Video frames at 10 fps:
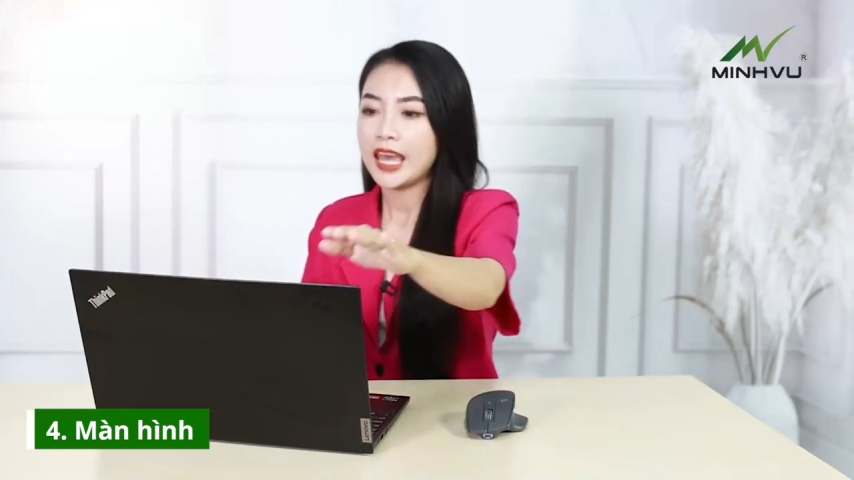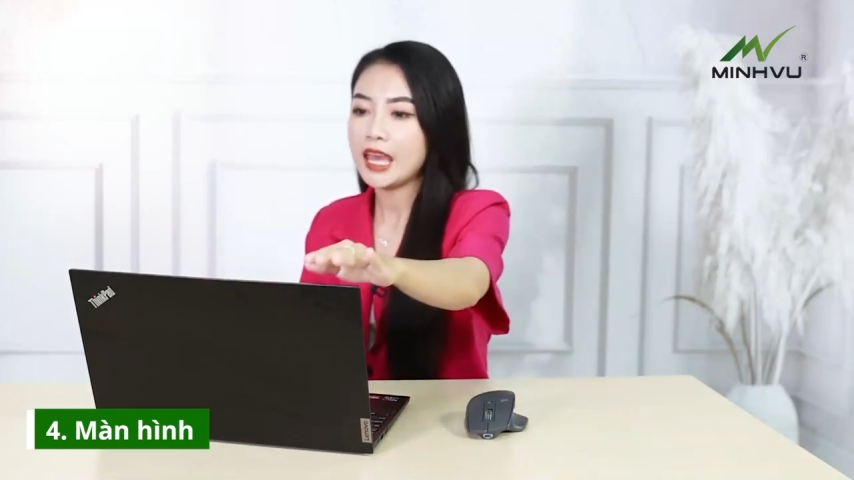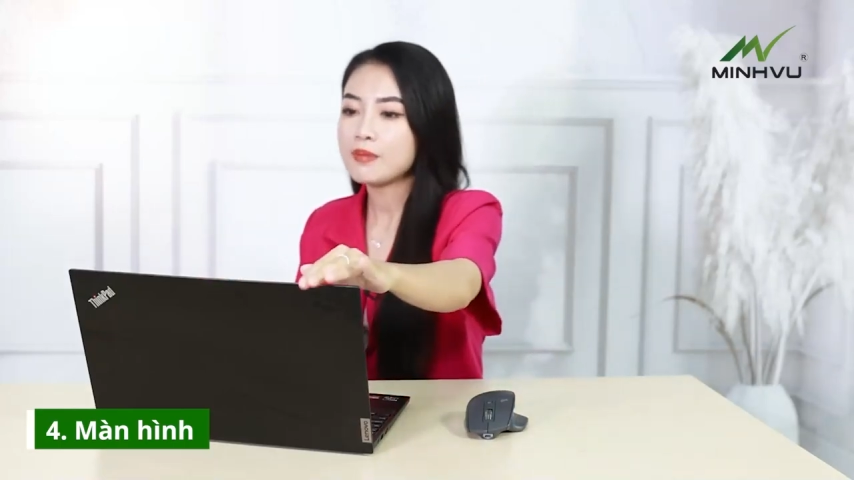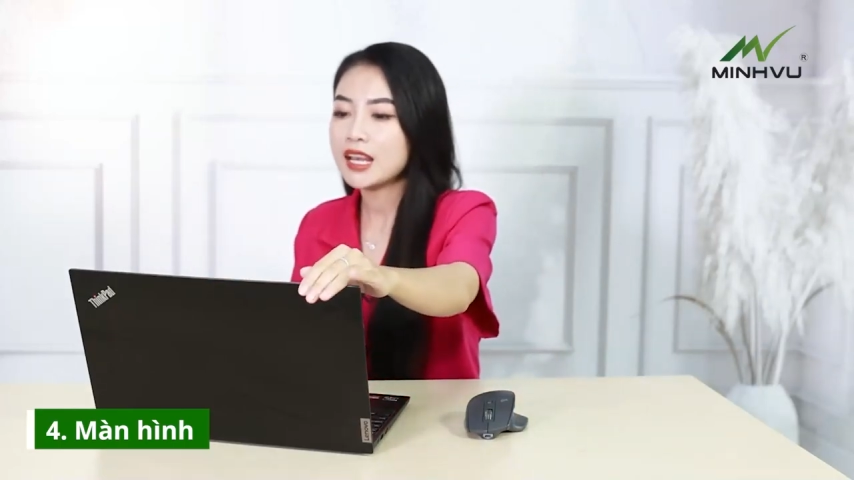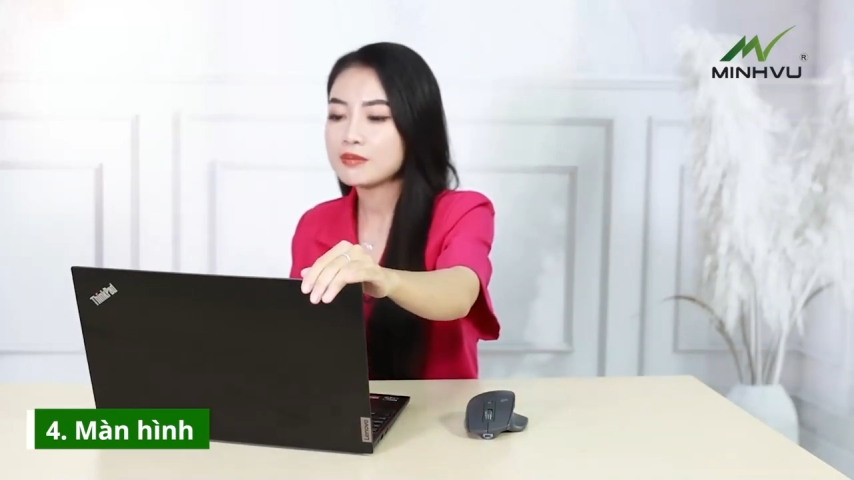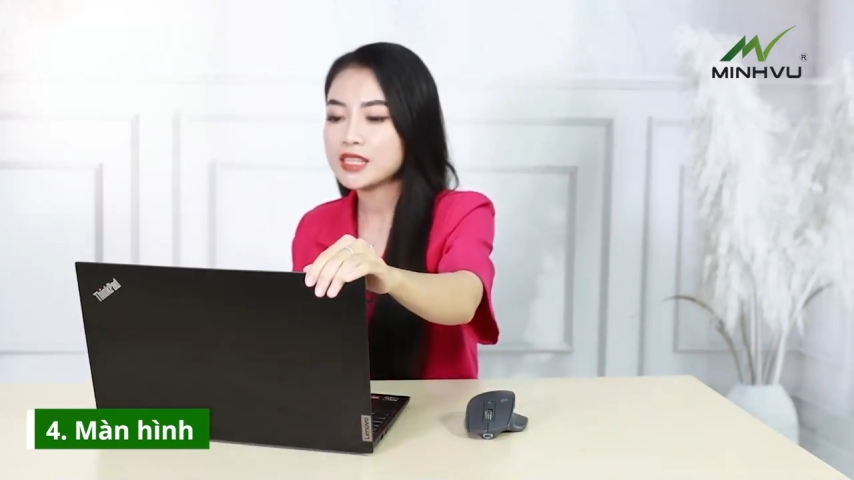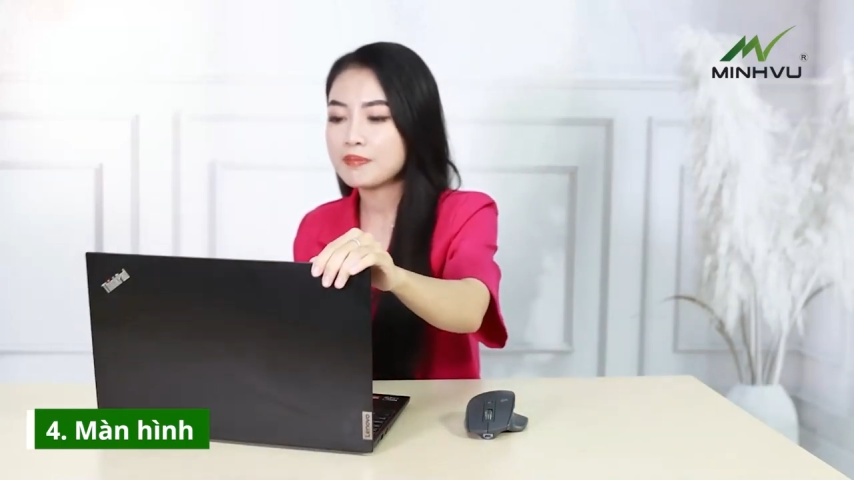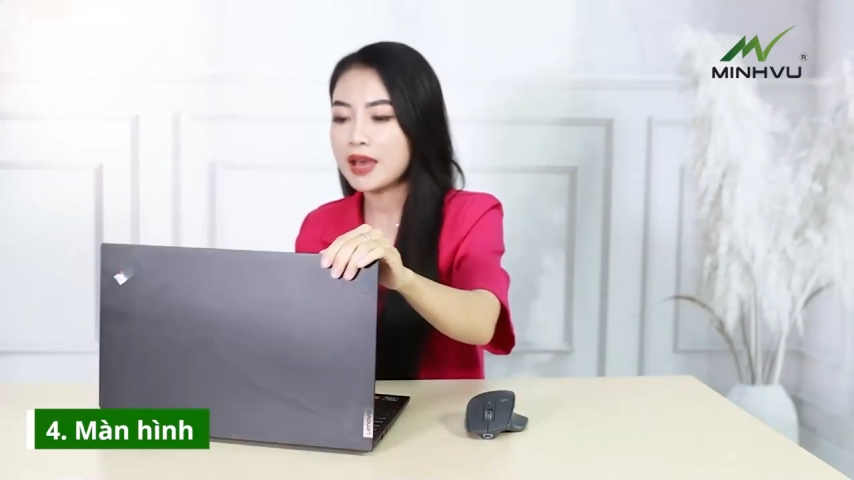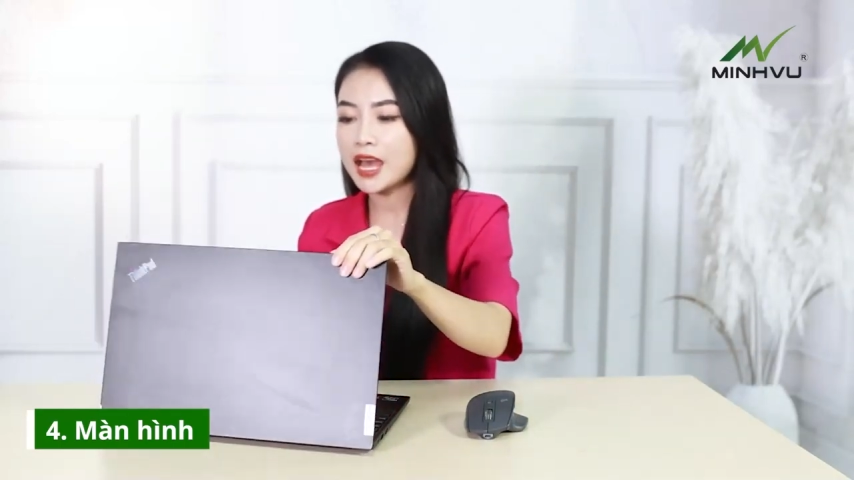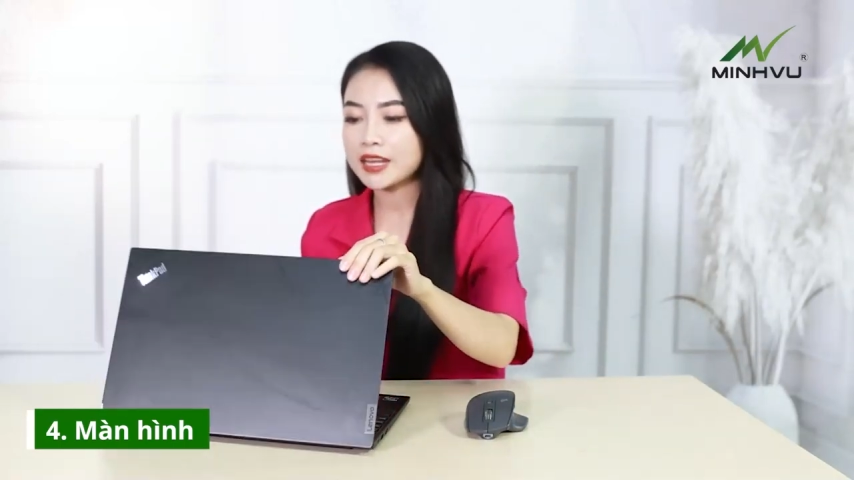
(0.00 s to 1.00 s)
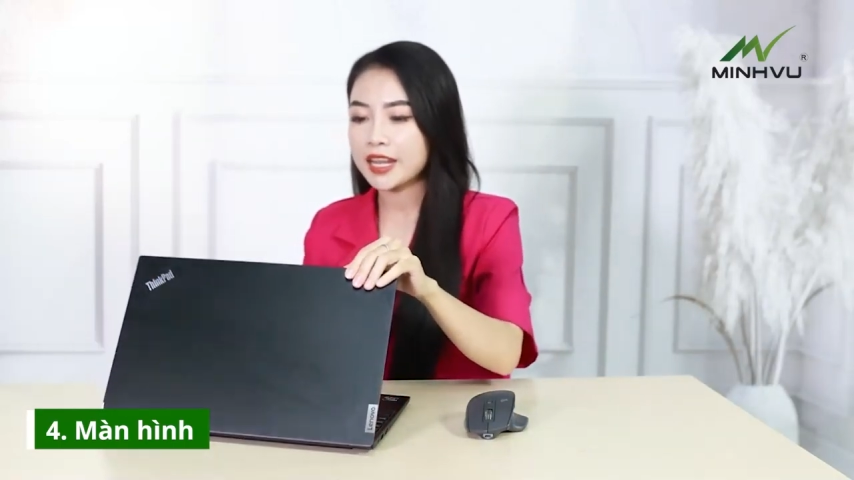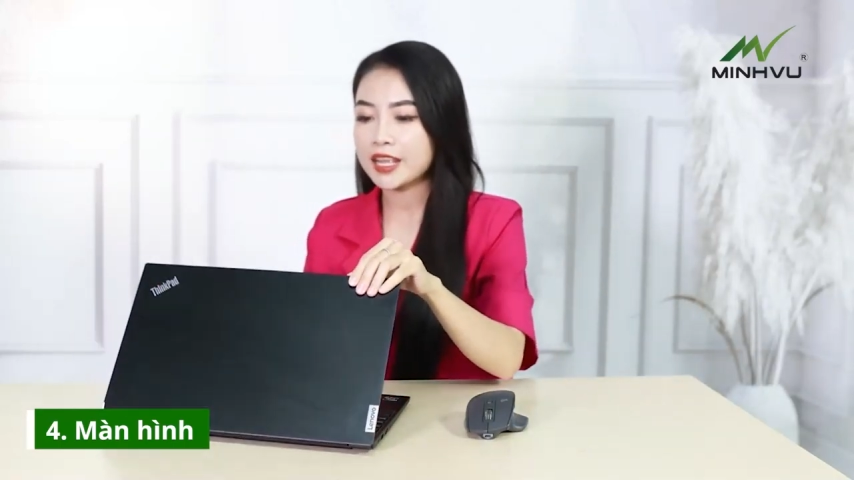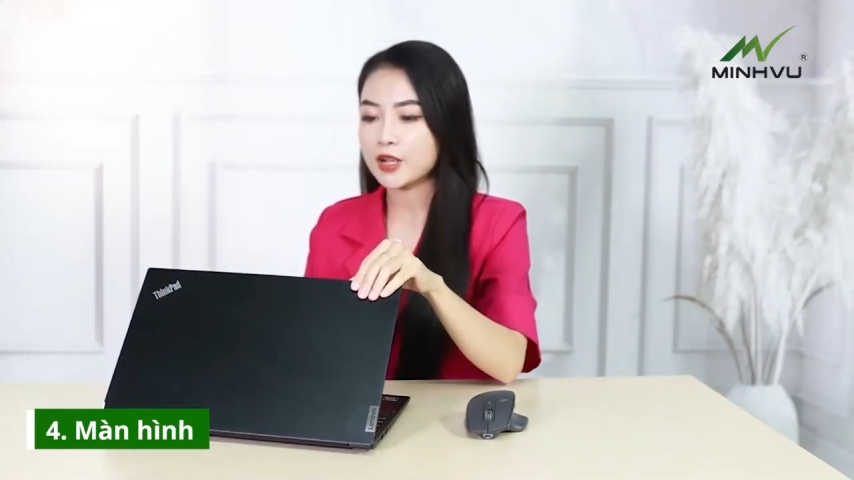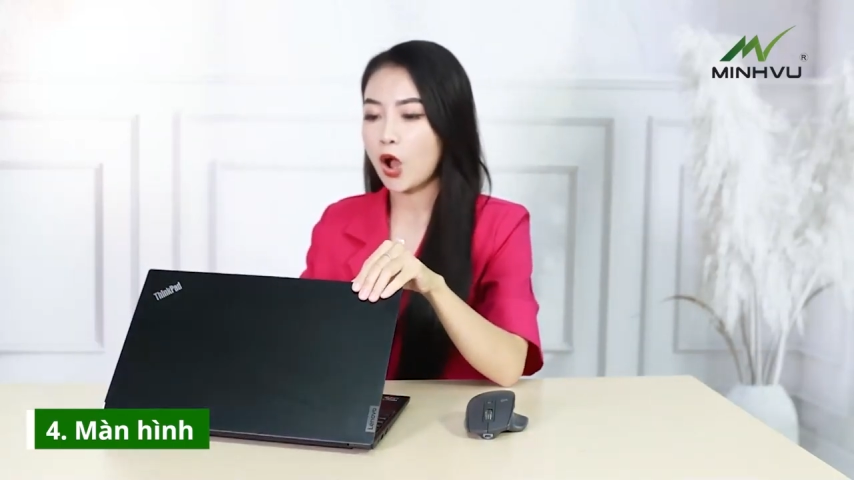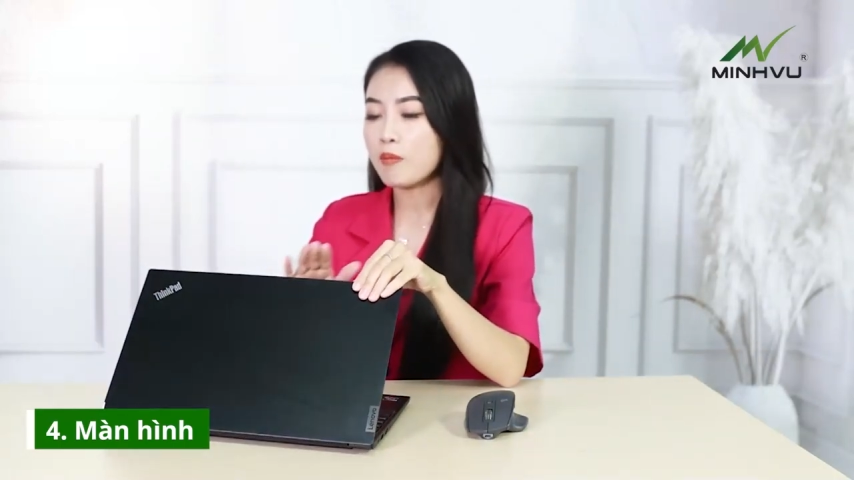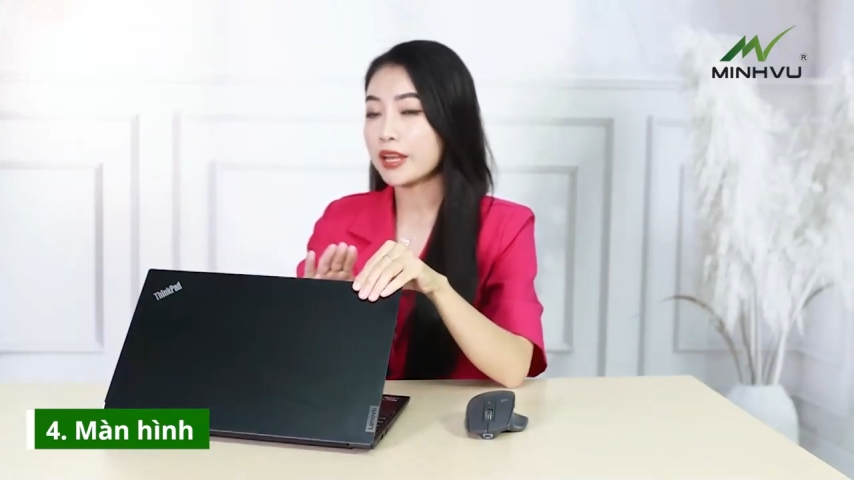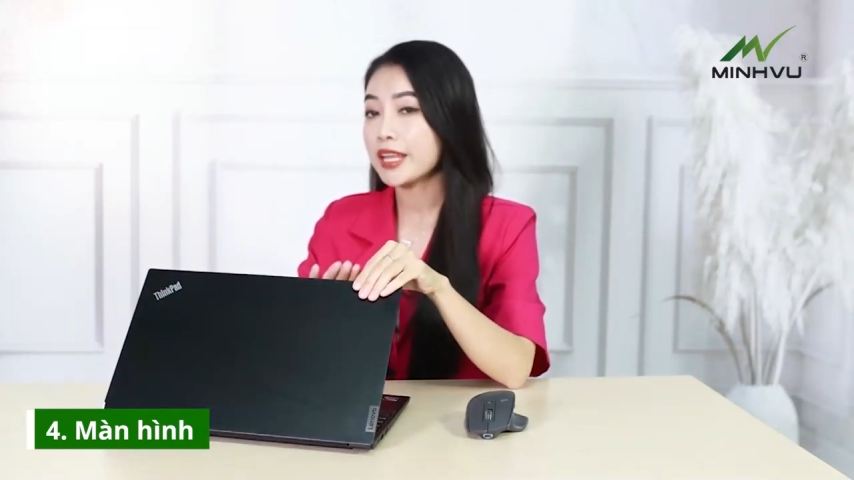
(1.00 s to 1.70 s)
E15 Gen 3 này có màn